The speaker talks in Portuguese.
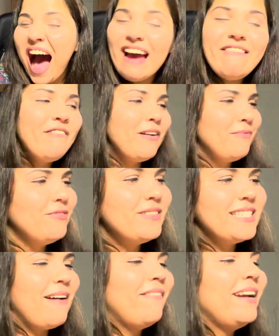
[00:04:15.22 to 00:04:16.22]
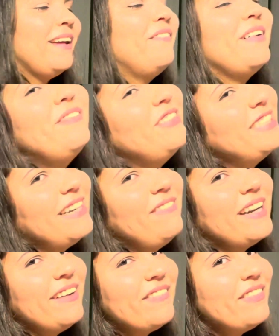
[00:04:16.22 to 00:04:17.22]
Ai, vamos abrir! vamos
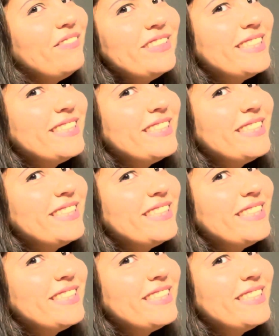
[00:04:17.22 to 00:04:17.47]
abrir, vamos